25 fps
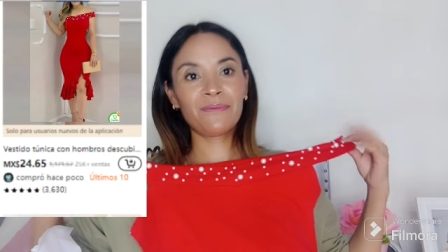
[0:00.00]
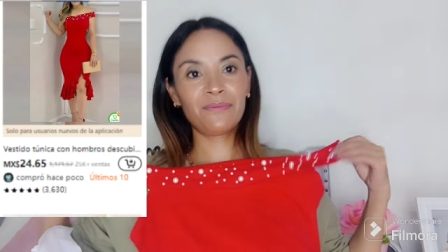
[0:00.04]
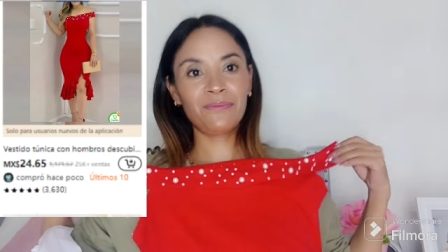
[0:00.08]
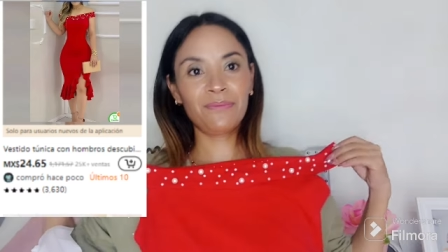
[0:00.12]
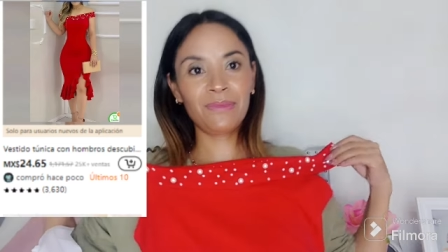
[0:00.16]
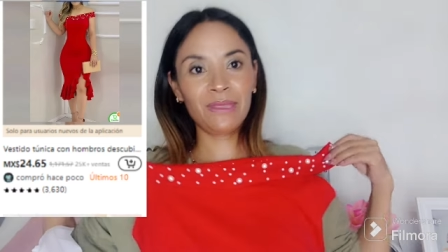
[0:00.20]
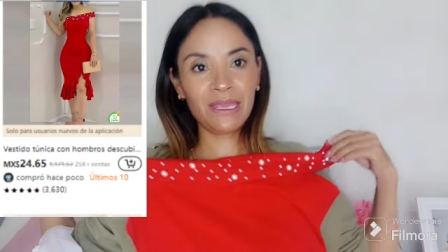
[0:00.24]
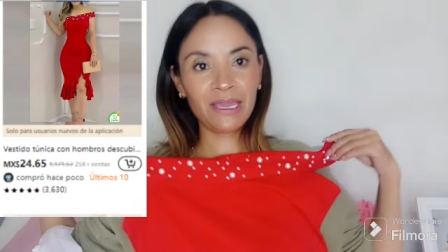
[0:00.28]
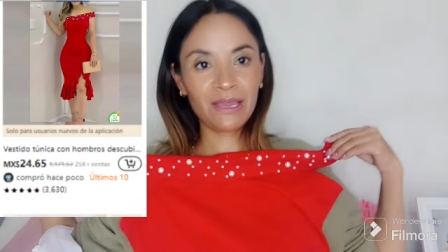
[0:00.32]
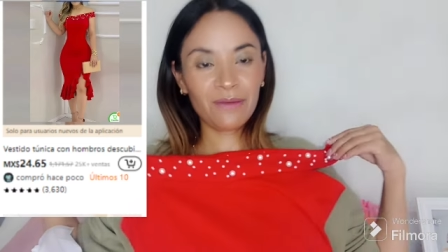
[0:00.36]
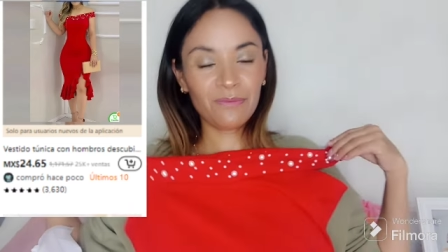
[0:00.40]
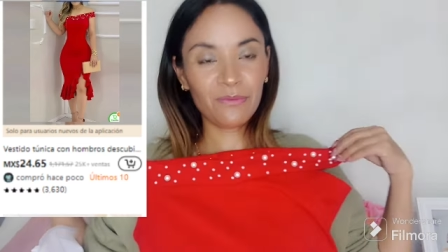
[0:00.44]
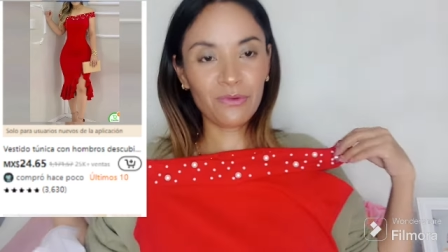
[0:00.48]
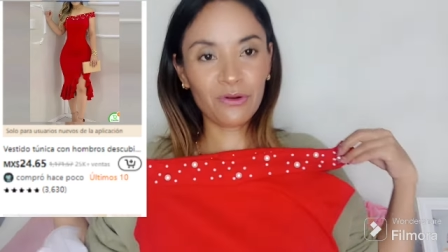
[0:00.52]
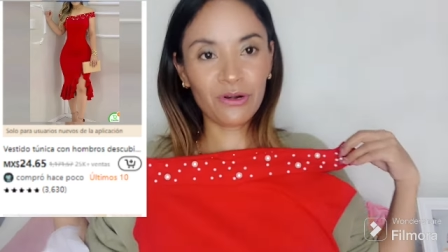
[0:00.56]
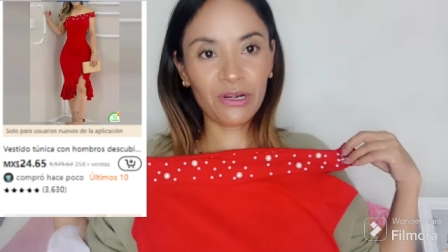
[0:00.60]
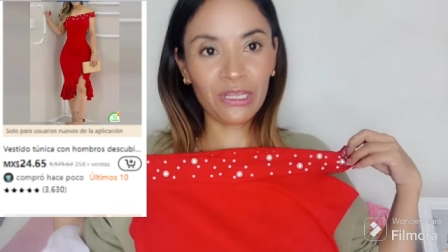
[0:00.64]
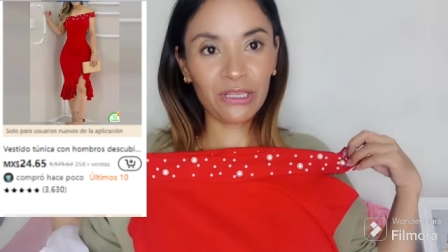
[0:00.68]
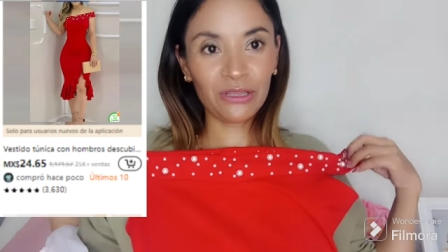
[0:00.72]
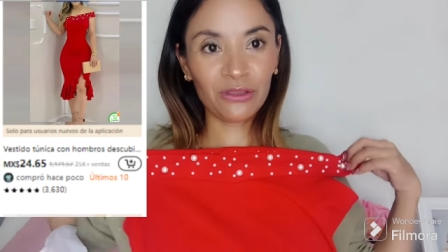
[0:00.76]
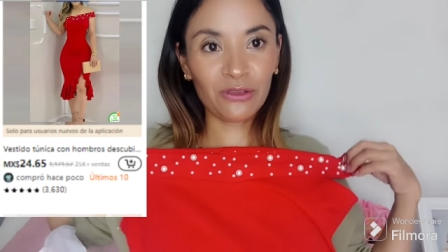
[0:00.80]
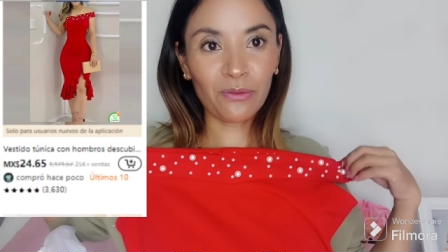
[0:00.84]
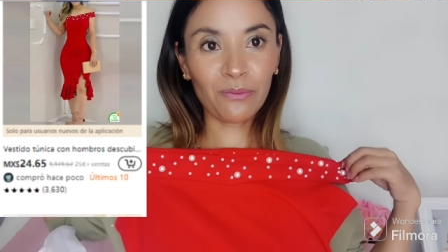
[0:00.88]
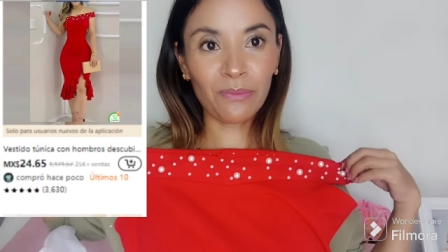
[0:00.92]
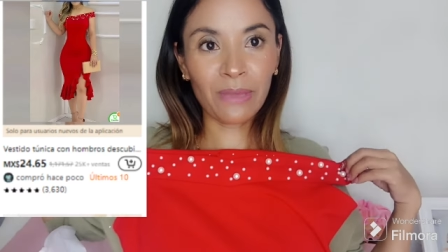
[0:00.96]
bien
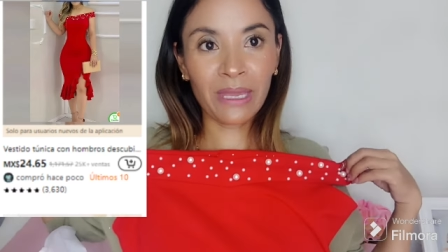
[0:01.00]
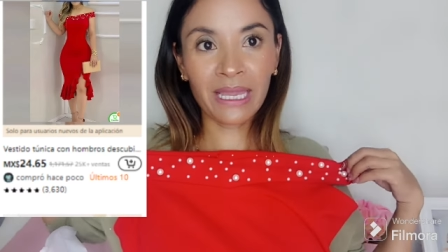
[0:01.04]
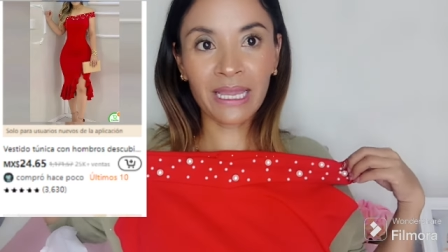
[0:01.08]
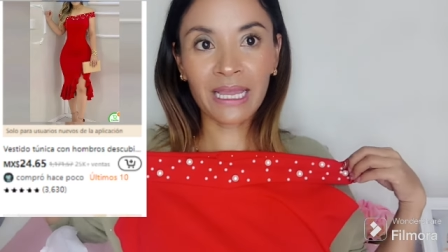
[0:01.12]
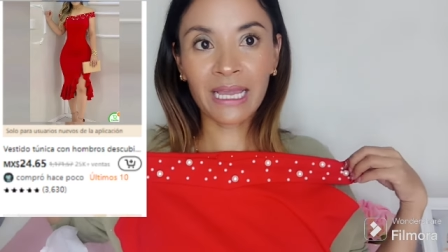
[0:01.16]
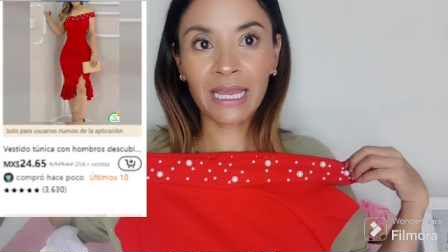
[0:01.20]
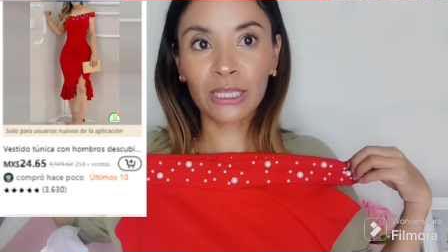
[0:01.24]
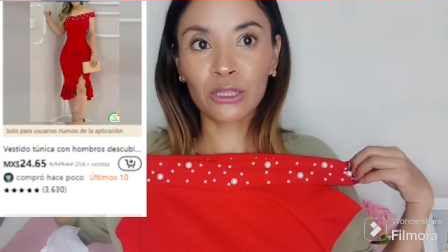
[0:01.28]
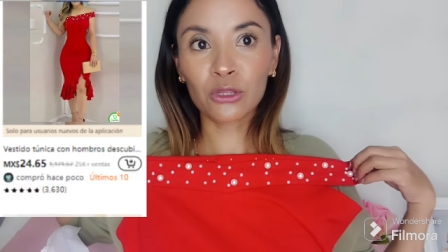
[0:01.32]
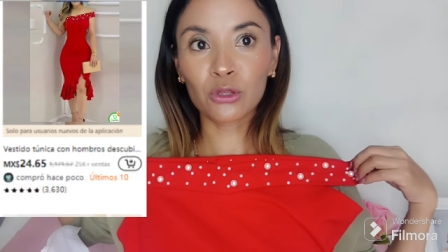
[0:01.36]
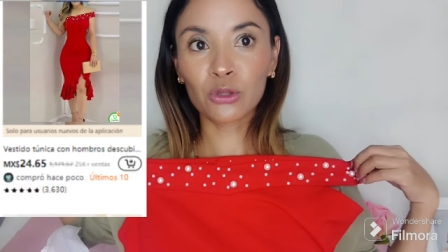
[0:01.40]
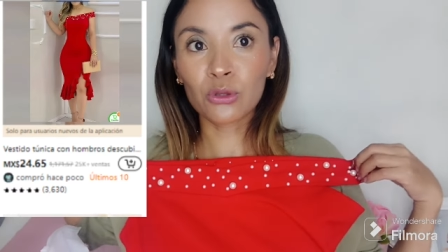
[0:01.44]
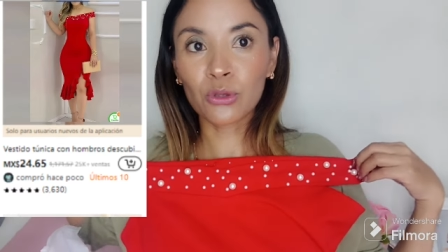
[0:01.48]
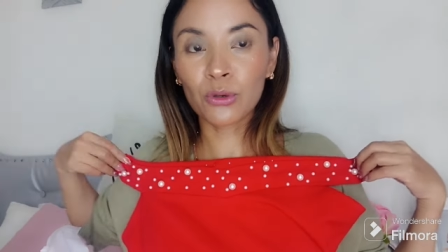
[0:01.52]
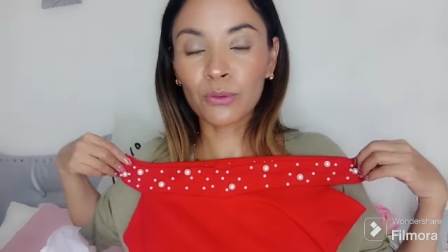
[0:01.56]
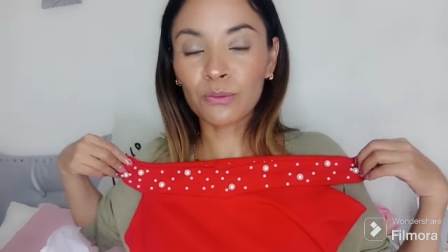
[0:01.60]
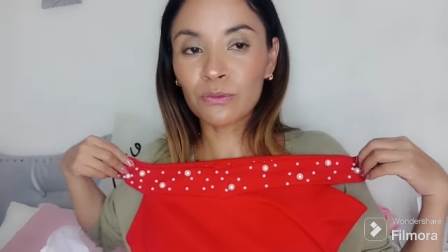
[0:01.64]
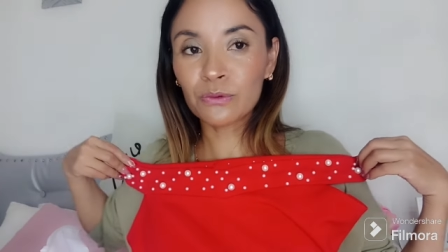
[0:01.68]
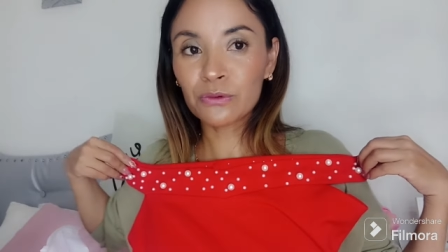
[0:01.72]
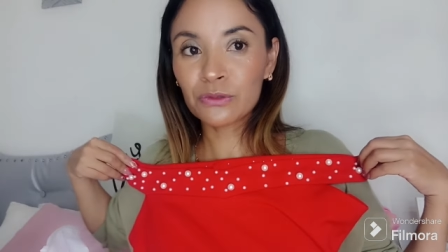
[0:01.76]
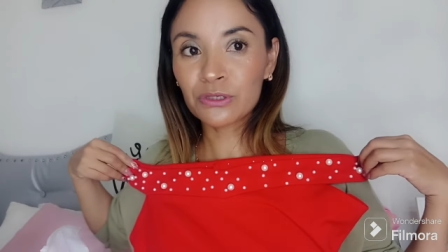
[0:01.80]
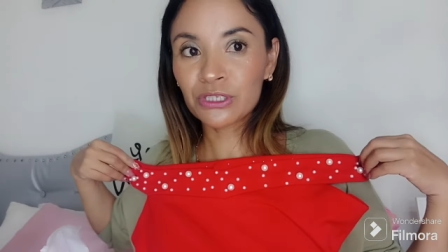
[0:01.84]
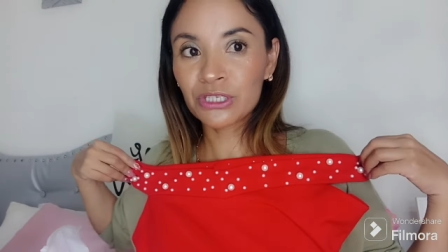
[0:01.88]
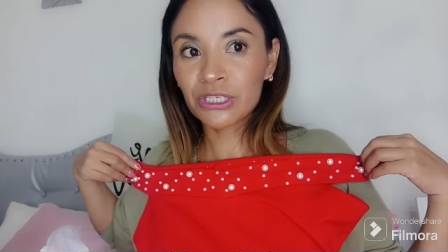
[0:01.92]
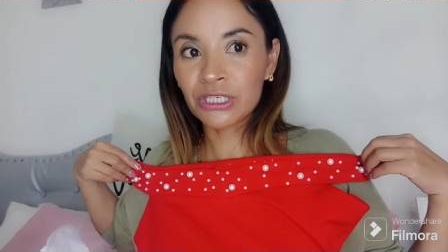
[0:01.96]
bonito, me encantó
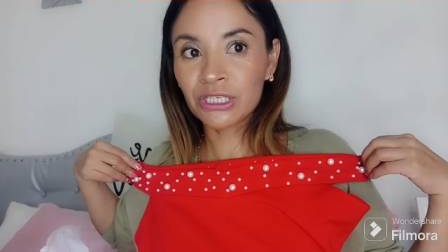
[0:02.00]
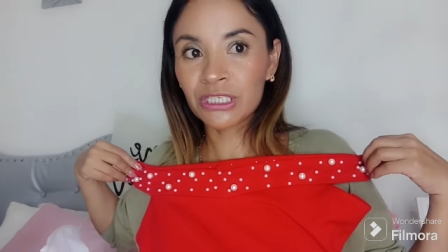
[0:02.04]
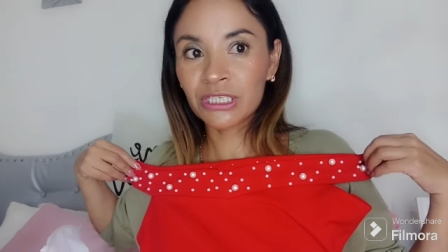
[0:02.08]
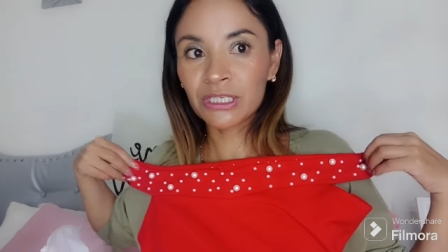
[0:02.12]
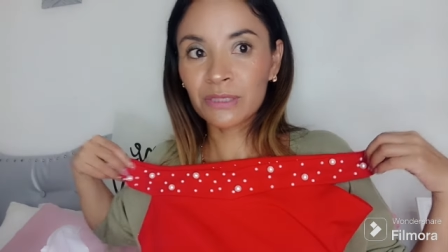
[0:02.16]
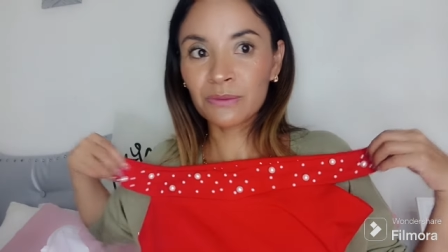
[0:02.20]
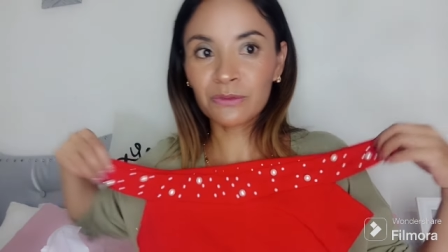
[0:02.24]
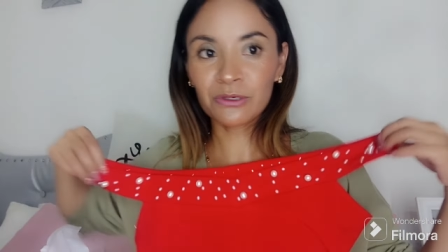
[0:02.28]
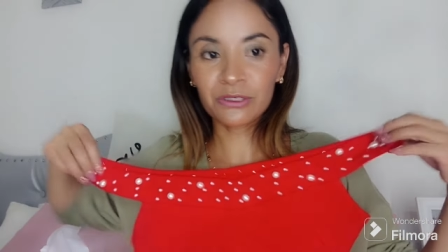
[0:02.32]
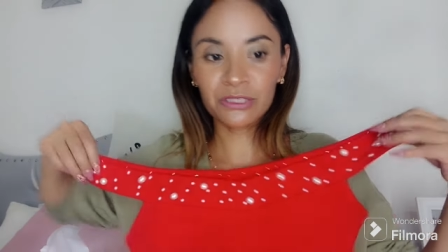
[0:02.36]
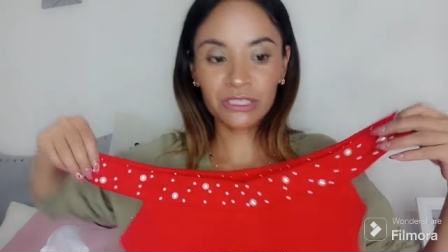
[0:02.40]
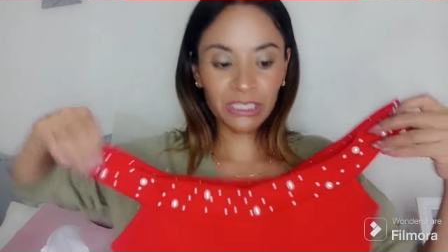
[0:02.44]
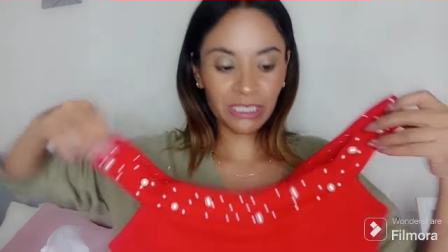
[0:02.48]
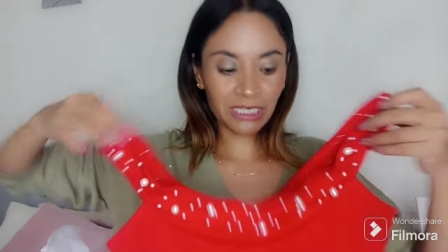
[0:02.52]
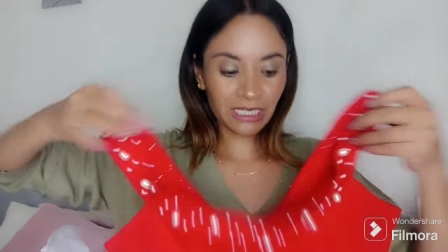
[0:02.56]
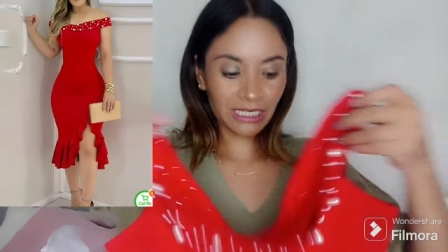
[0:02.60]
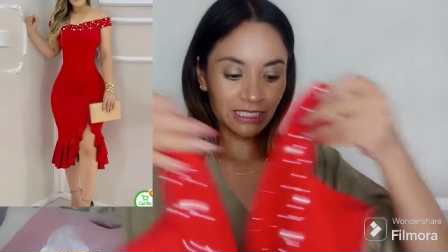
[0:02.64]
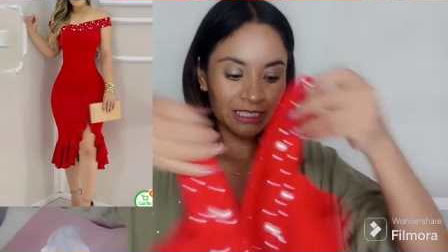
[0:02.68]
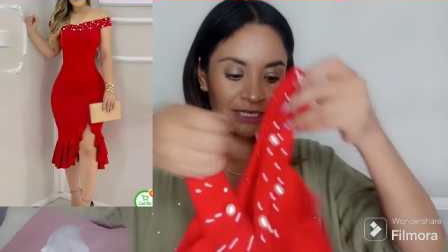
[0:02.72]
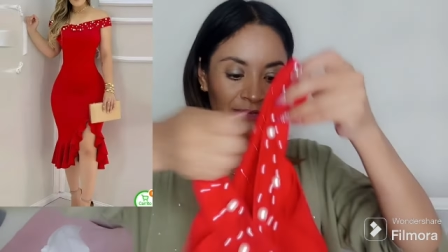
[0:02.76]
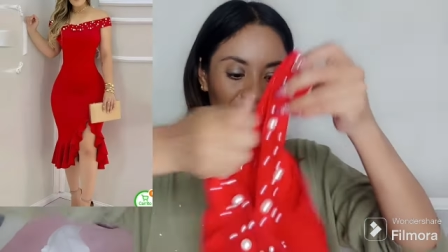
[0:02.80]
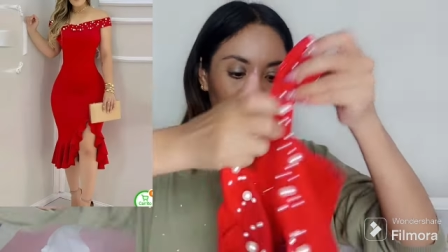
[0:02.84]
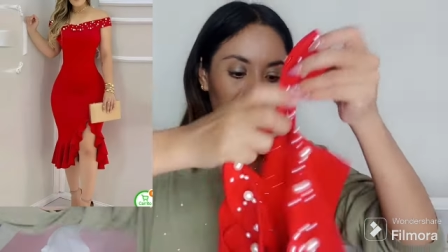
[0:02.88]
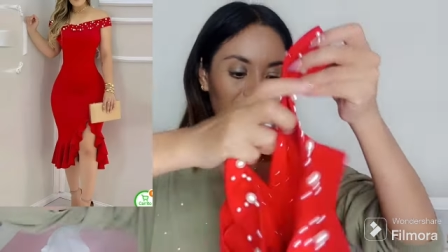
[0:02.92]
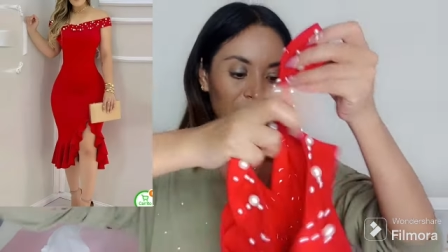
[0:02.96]
muchísimo,
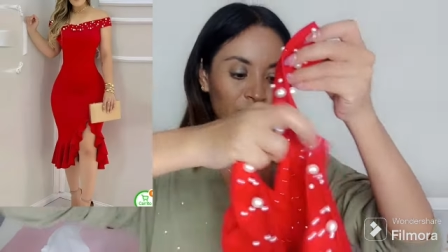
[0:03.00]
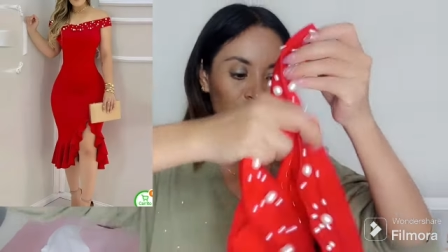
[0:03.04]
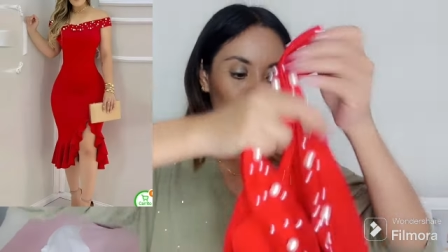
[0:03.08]
chicas, se ve